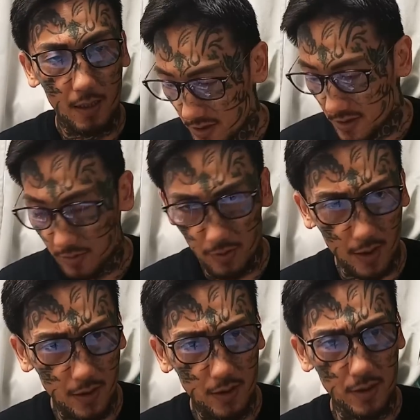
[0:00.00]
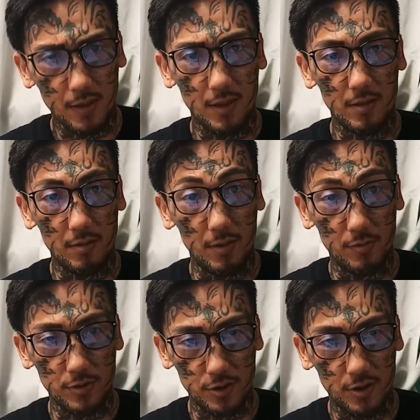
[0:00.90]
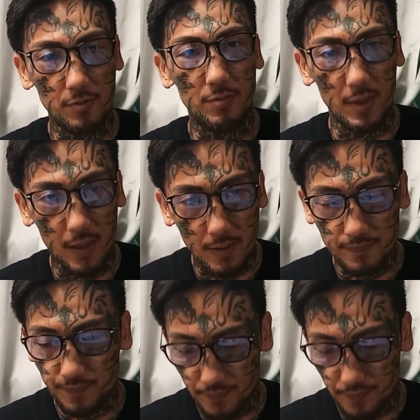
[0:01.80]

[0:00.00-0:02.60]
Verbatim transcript: 人生そんな簡単にいかないっていうのはよく知ってるんで、